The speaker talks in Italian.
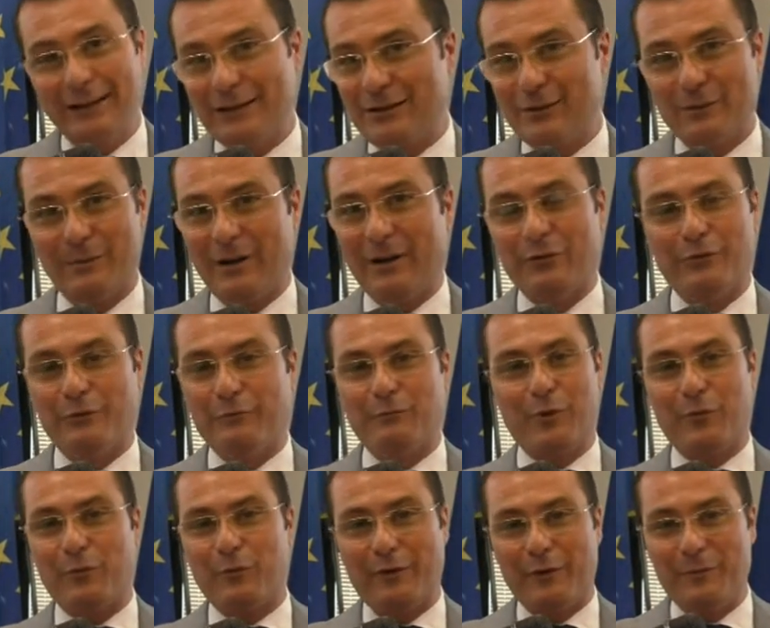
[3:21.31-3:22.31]
insomma hanno
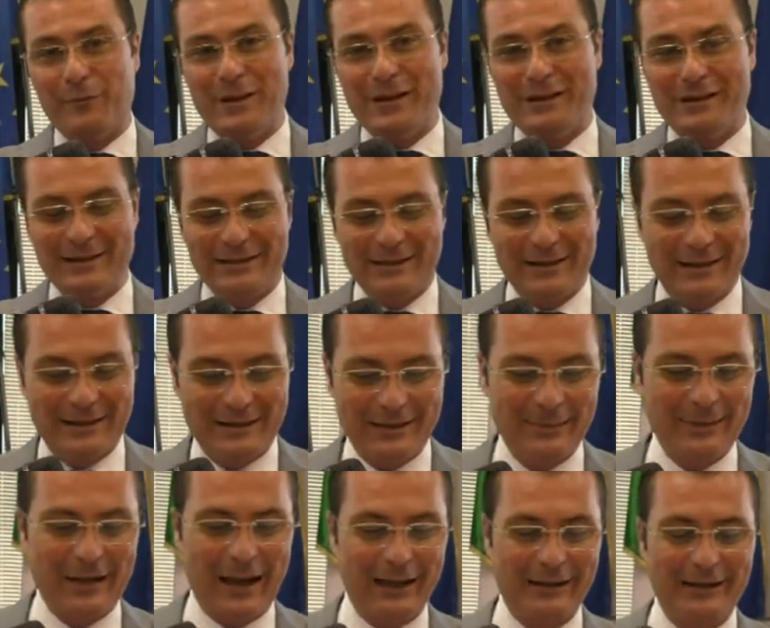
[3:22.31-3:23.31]
proprio famiglie distinte e
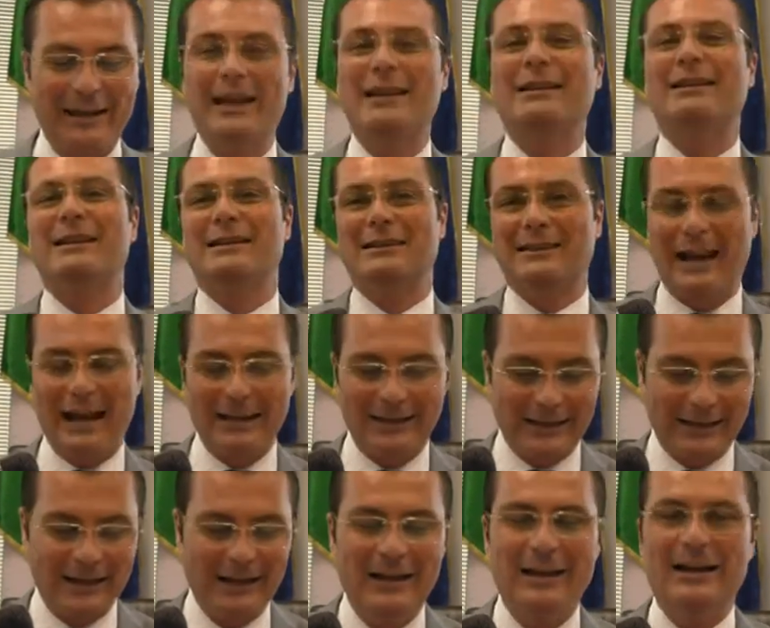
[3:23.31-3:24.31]
separate, è
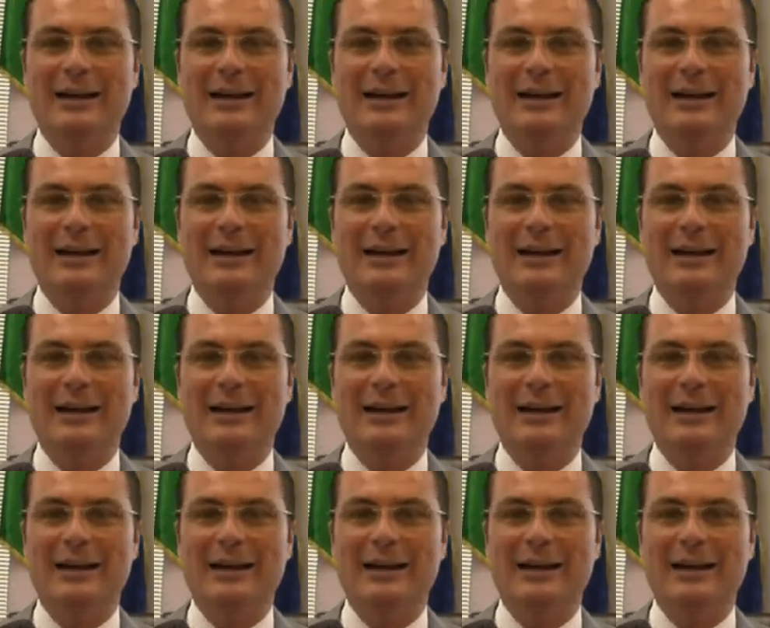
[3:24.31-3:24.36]
rientrata